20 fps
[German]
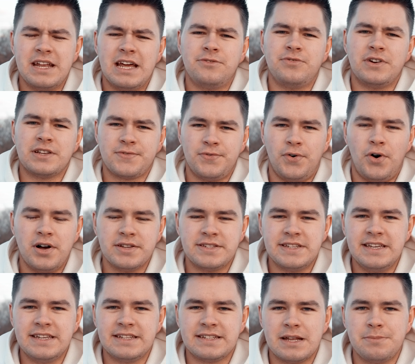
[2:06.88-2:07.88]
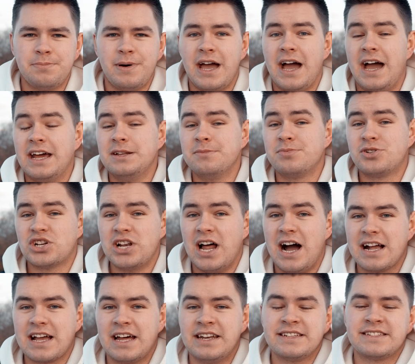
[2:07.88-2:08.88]
etwas Vorsicht, denn bei einem
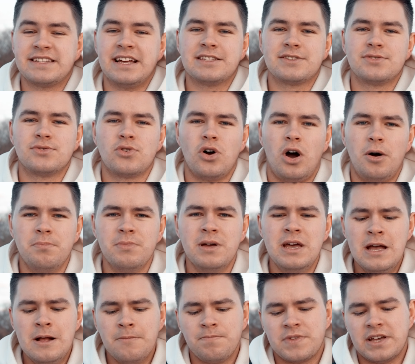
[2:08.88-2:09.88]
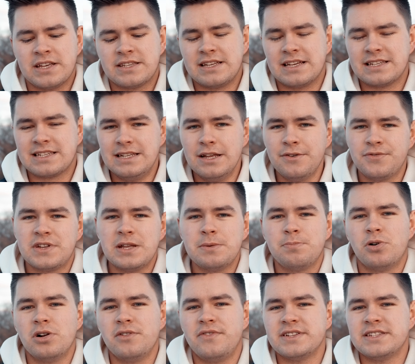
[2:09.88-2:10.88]
Schlag kann es dazu kommen, dass das
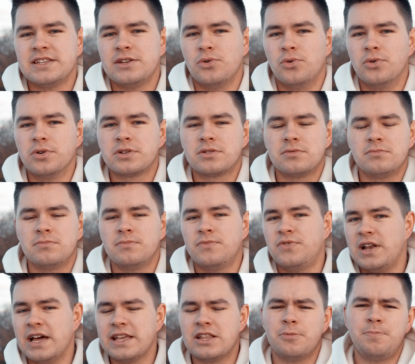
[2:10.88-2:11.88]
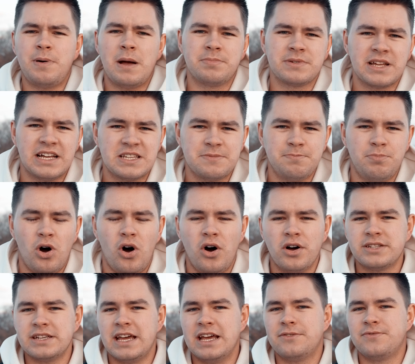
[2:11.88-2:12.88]
Liftingpulver sich unten, vielleicht auch beim
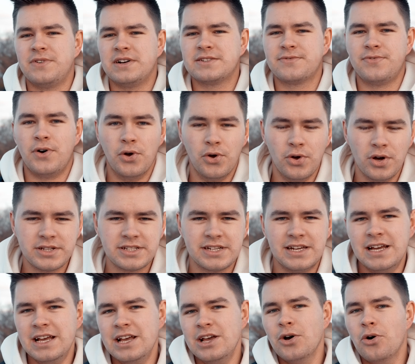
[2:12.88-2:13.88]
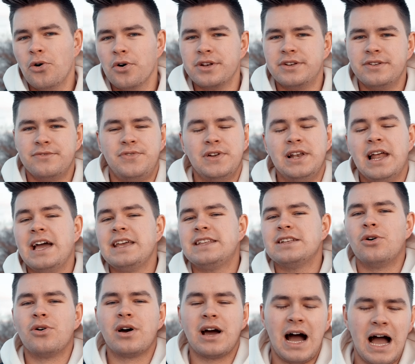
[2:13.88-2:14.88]
Transport, etwas verirrt und vielleicht
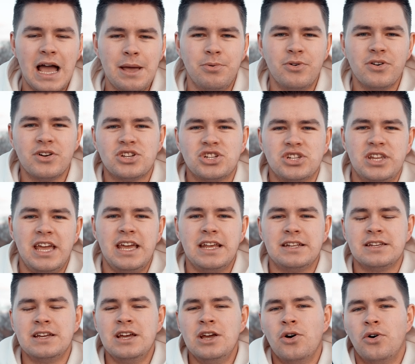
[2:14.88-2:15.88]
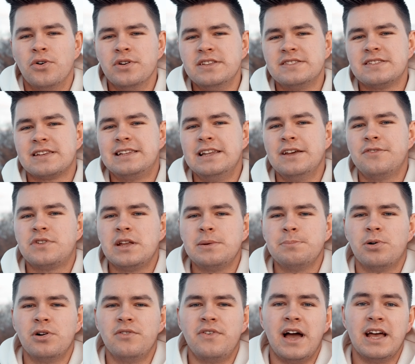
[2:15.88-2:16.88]
auch Reibung entsteht und dieses
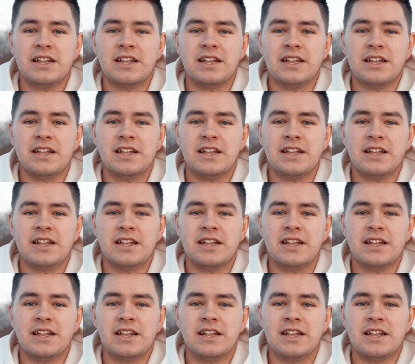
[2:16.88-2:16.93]
Liftingpulver